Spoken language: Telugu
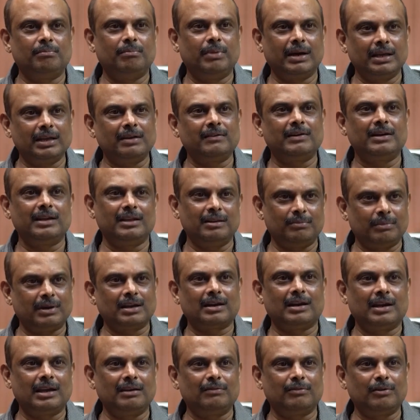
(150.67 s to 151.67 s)
భయం అనేది
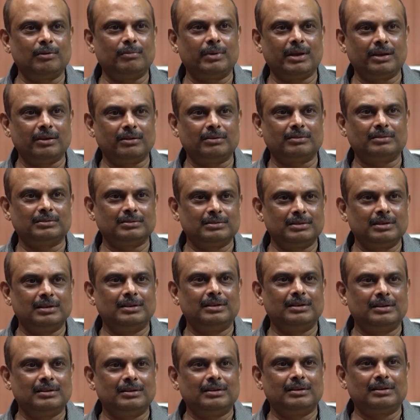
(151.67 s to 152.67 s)
మనకు లైఫ్లో భయం
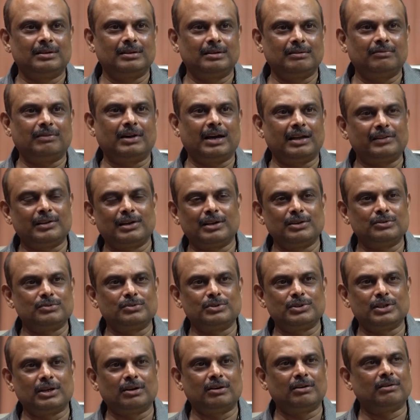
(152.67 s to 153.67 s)
ఓకేనండి ఫాదర్ని
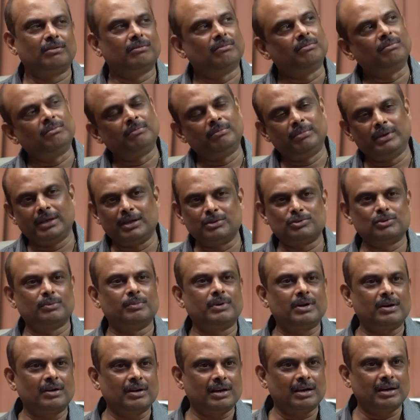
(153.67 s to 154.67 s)
చూసాం బిఎస్
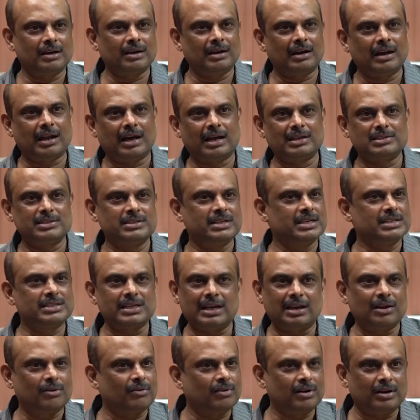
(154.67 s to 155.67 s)
సుబ్బారావు గారిని లాస్ట్ డేస్
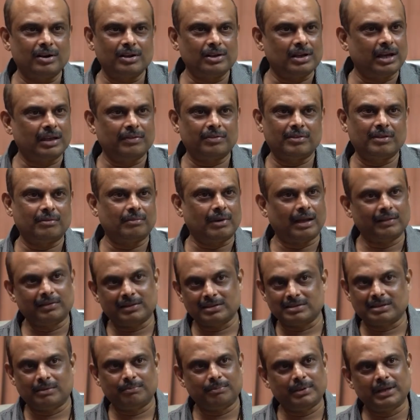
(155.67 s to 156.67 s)
ఎలా ఉన్నాడు అంత అంత
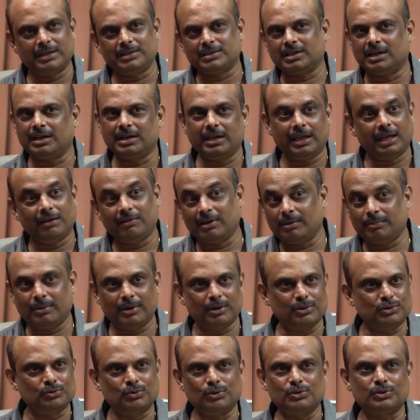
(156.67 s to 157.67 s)
సంపాదించిన ఆయన
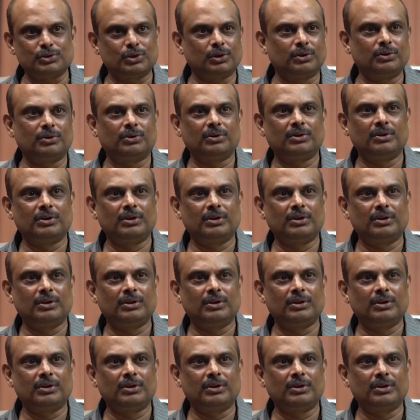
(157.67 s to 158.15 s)
ఏమైపోయాడో చూసాం